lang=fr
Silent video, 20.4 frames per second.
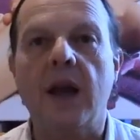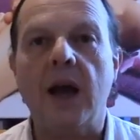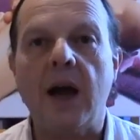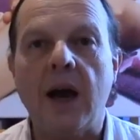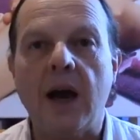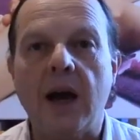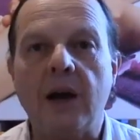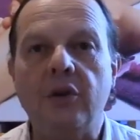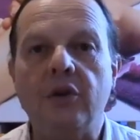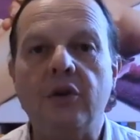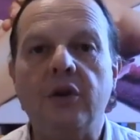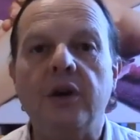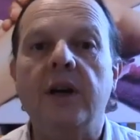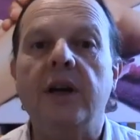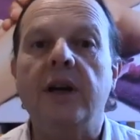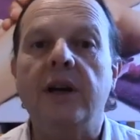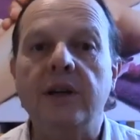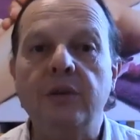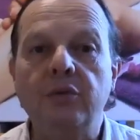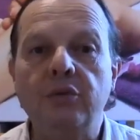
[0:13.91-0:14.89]
Alors,
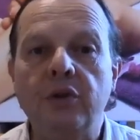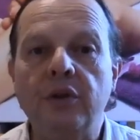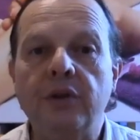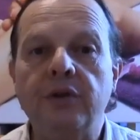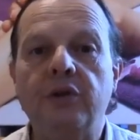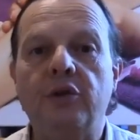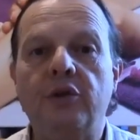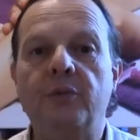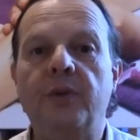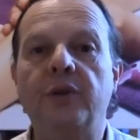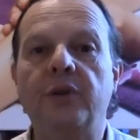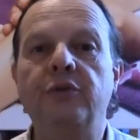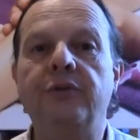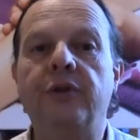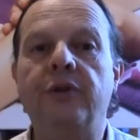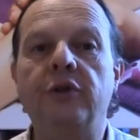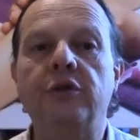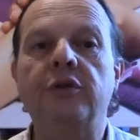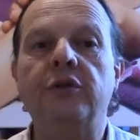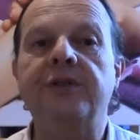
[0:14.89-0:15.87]
les douleurs dans le bas du
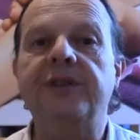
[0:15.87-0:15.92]
ventre,